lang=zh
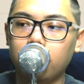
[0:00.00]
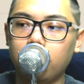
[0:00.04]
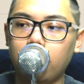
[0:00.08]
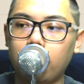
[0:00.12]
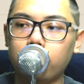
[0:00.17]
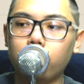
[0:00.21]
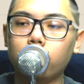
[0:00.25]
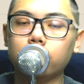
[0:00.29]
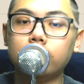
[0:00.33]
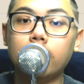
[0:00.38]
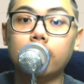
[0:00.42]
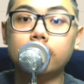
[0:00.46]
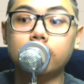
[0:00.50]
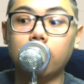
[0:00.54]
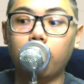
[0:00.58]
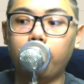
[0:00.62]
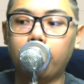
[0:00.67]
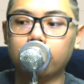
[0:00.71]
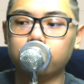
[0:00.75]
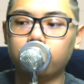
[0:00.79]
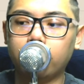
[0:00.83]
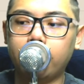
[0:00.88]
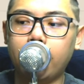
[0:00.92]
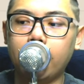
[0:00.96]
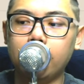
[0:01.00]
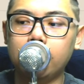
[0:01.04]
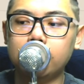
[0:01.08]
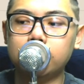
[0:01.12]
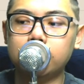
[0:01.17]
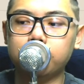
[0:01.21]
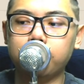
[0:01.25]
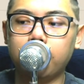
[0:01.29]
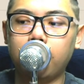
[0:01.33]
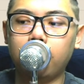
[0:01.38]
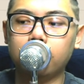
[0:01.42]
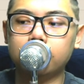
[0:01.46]
右上角嘛，所以 K D
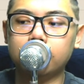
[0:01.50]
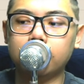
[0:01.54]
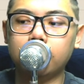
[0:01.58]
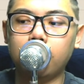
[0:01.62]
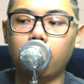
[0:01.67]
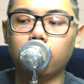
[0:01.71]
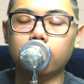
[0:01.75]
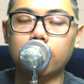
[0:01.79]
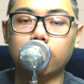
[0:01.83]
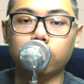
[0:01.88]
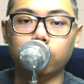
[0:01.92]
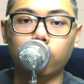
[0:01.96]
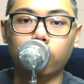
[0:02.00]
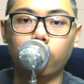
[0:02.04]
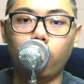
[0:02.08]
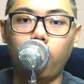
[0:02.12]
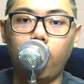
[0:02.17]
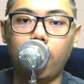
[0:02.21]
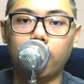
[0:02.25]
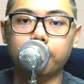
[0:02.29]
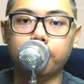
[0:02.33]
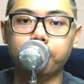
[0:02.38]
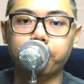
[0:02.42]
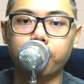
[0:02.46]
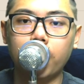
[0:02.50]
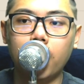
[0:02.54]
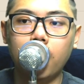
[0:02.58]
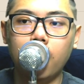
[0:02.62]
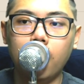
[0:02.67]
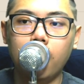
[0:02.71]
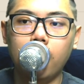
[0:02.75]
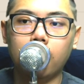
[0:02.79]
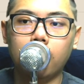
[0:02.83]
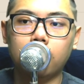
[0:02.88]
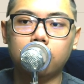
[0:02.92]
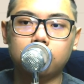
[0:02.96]
指标已经高档钝化了。
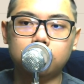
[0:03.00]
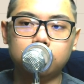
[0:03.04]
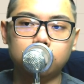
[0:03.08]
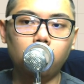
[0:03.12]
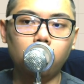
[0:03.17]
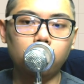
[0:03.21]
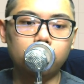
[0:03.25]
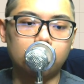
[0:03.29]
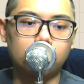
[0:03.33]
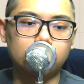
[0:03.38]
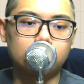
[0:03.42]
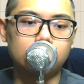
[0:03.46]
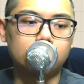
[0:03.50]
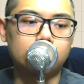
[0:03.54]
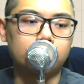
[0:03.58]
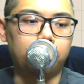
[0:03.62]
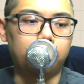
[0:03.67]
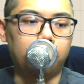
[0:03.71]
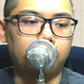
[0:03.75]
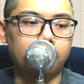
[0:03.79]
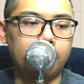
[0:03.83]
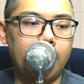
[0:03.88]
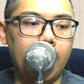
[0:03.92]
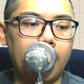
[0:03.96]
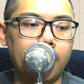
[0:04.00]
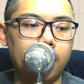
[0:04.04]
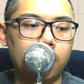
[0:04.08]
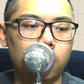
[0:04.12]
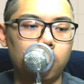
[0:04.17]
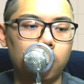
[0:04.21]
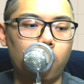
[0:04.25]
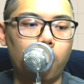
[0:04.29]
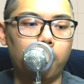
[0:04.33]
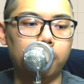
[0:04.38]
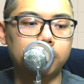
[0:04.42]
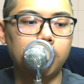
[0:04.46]
重点是什么？来，
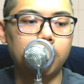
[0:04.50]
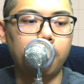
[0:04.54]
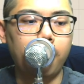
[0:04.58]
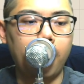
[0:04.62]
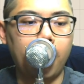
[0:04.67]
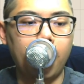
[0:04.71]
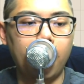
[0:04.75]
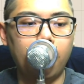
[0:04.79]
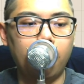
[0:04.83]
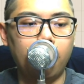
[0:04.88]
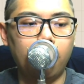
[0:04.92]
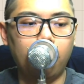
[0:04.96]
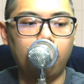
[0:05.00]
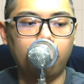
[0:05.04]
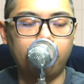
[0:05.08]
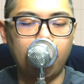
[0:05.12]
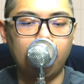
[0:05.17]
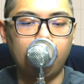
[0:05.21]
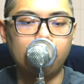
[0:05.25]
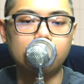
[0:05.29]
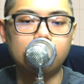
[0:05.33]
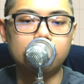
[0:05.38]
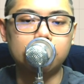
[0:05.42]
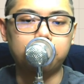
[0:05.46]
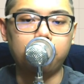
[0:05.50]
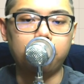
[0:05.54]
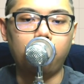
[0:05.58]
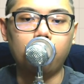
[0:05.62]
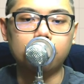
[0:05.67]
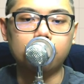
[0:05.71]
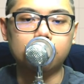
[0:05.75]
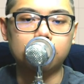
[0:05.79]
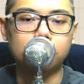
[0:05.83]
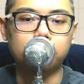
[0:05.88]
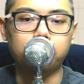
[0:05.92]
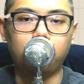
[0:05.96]
我们再把 K D 指标
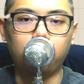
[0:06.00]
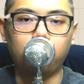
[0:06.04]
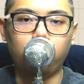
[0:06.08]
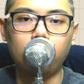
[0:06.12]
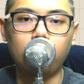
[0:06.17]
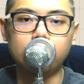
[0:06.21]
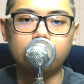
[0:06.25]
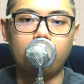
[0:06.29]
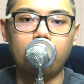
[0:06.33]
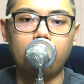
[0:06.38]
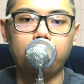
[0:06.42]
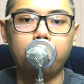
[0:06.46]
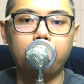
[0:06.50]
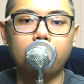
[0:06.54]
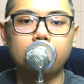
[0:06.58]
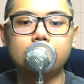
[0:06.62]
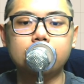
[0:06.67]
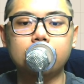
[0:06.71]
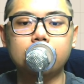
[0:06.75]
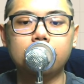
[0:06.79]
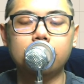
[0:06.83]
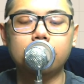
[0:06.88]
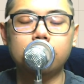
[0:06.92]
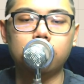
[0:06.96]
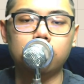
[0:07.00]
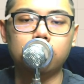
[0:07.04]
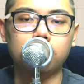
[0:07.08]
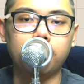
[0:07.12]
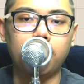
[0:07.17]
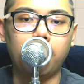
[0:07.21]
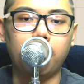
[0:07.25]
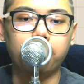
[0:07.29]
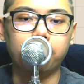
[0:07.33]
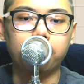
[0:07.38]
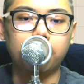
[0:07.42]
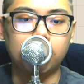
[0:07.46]
换成什么？换成 M A C D 指
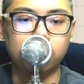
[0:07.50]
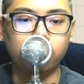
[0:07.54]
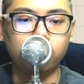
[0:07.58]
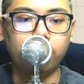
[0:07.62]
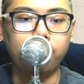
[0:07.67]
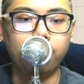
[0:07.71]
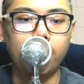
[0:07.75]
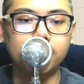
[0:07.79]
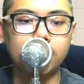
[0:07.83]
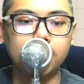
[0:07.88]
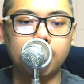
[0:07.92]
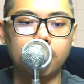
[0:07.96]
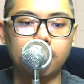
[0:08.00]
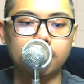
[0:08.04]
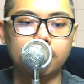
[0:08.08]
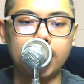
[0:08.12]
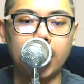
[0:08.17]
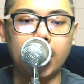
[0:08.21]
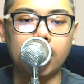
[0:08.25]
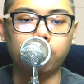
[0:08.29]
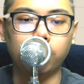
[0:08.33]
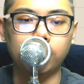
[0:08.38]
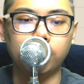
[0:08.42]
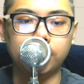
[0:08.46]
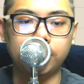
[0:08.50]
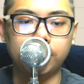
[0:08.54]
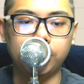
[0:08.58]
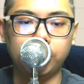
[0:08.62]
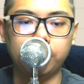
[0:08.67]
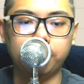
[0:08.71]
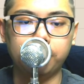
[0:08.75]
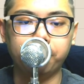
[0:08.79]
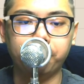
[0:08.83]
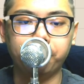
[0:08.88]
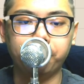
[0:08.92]
标，你就会发现一个很大的问题。